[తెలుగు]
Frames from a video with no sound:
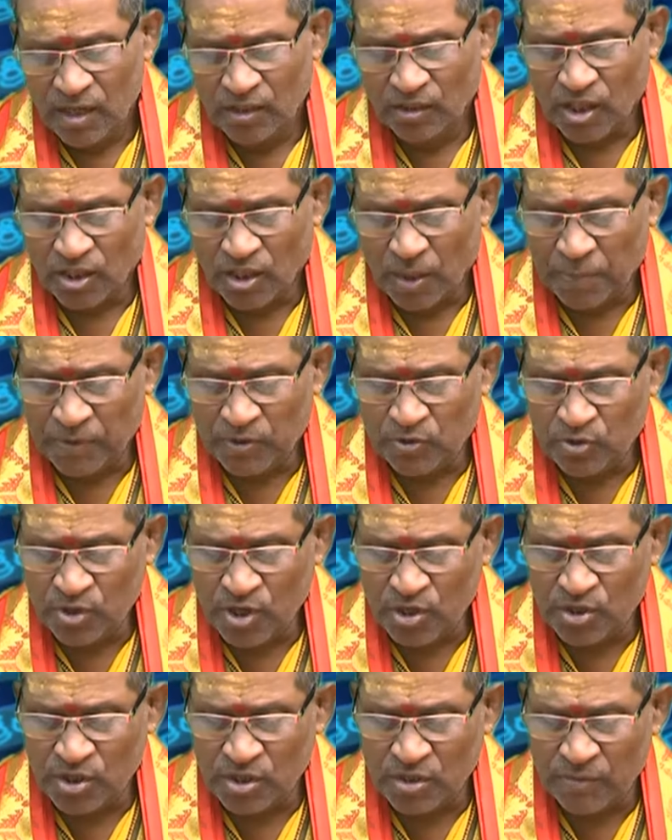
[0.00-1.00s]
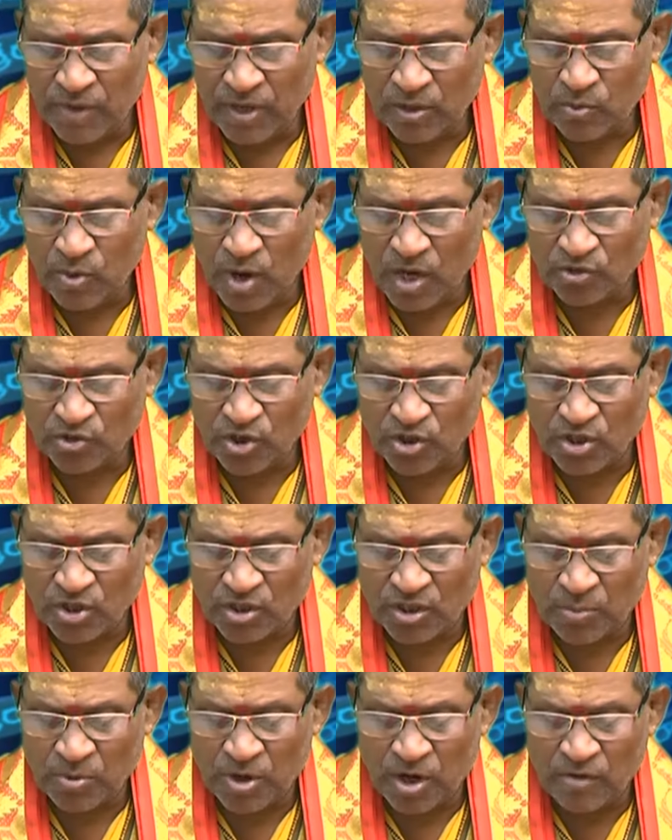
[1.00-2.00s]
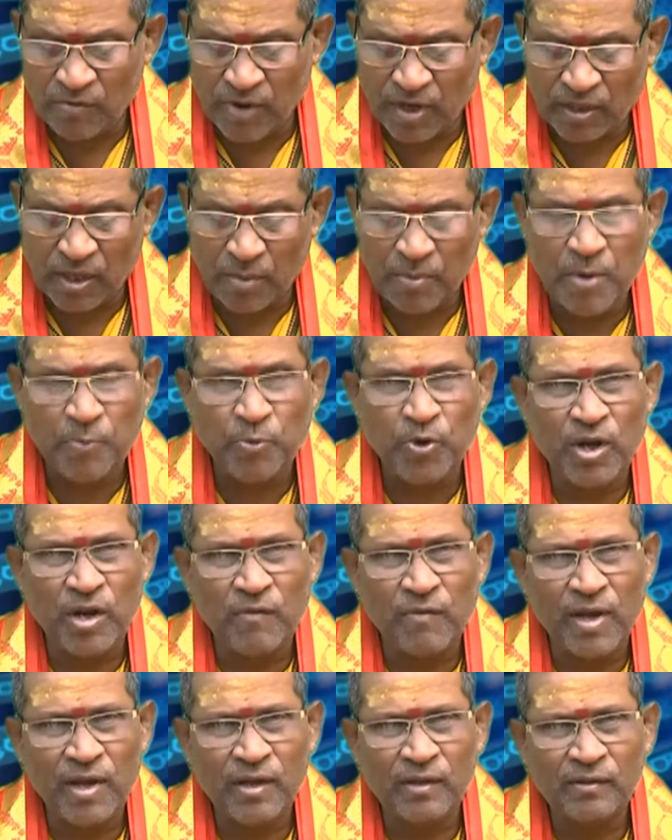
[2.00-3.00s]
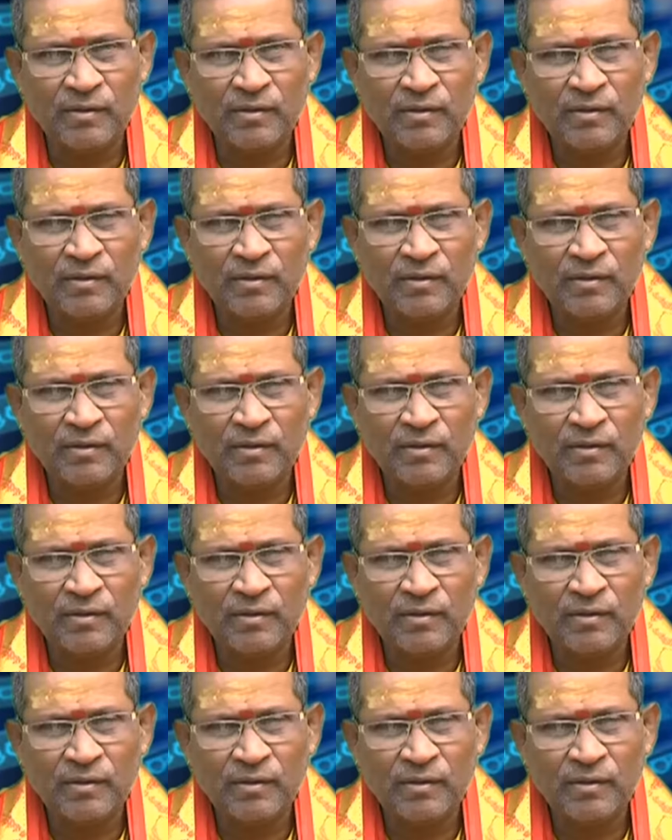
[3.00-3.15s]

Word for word: ఇంత తపస్సు చేసి చివరకు అస్త్రశస్త్రములను వ్యర్థమైపోయినవే